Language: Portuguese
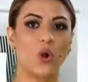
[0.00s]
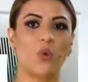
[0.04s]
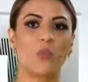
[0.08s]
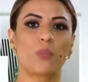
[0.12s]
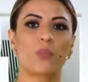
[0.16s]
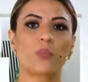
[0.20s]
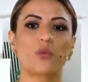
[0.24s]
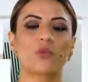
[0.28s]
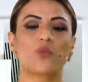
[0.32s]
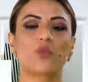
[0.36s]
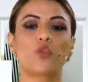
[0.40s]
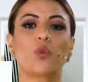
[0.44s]
um
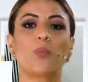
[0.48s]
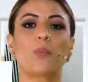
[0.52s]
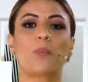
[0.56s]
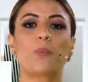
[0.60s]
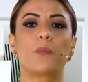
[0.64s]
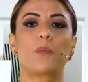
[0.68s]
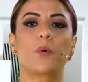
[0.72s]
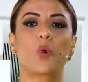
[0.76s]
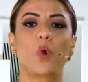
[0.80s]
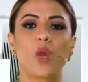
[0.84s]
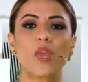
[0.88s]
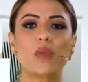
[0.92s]
produto
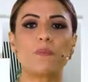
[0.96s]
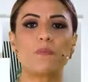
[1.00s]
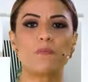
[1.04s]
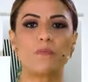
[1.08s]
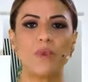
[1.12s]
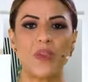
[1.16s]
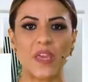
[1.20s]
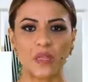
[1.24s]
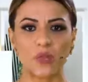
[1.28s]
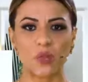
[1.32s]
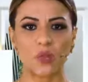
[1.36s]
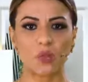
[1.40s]

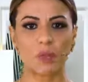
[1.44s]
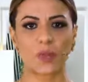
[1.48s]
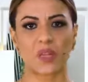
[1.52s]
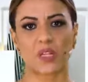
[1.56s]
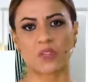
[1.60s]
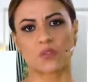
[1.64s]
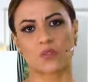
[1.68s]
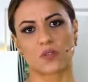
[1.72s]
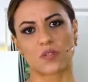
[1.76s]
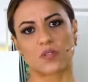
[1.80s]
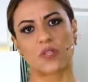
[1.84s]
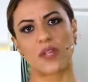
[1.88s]
proibido
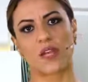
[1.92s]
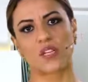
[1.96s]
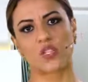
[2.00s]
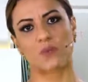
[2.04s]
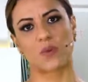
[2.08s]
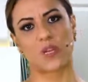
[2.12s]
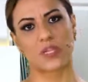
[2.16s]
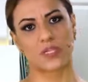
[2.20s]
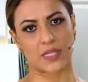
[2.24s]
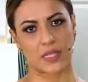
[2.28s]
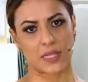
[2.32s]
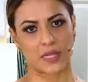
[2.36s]
pela Sociedade
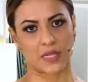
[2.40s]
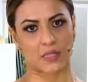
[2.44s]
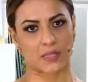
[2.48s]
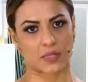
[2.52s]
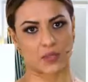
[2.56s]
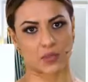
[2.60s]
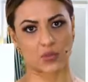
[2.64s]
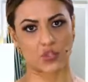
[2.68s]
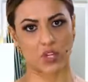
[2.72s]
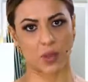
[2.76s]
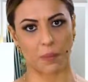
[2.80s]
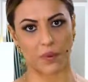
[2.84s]
Brasileira de
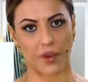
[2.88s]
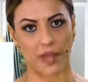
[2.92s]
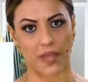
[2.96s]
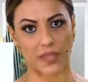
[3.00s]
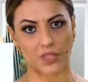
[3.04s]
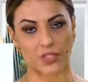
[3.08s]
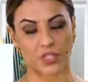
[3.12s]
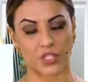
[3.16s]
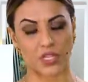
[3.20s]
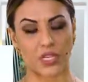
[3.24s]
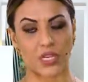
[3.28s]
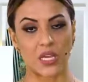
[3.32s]
Cirurgia
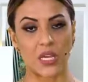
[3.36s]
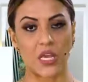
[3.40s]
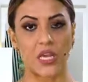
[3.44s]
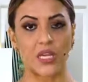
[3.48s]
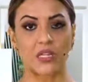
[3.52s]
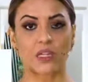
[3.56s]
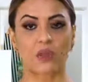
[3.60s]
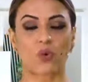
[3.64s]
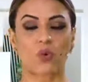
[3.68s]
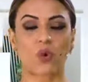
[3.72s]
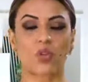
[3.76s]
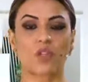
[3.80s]
Plástica.
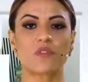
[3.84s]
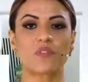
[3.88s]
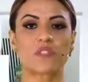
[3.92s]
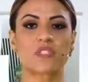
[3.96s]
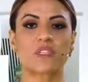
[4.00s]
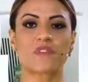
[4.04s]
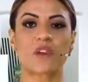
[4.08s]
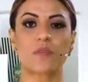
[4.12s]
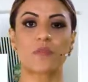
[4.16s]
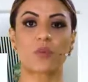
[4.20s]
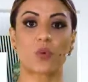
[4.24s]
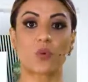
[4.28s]
Então, quando
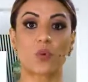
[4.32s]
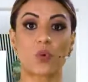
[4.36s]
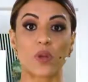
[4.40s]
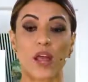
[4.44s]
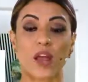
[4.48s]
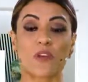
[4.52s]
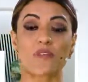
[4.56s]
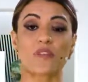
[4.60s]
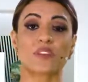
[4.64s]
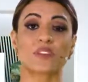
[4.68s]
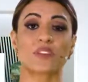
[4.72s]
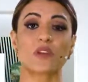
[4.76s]
você vai
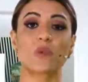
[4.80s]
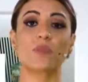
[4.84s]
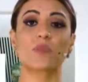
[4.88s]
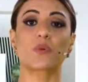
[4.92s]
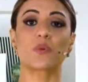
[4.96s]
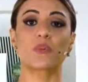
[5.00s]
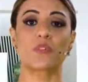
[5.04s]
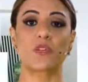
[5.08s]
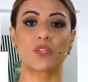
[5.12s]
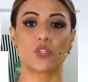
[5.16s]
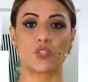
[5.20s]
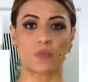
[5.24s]
procurar fazer um
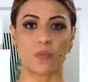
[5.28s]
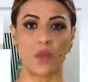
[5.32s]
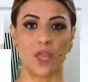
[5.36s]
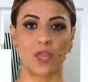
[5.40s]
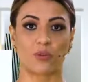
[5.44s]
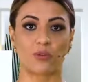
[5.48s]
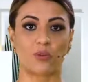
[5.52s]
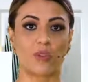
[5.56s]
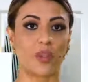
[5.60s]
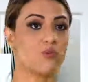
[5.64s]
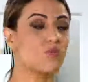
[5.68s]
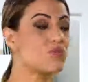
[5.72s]

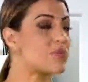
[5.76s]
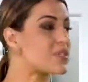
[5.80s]
procedimento, tem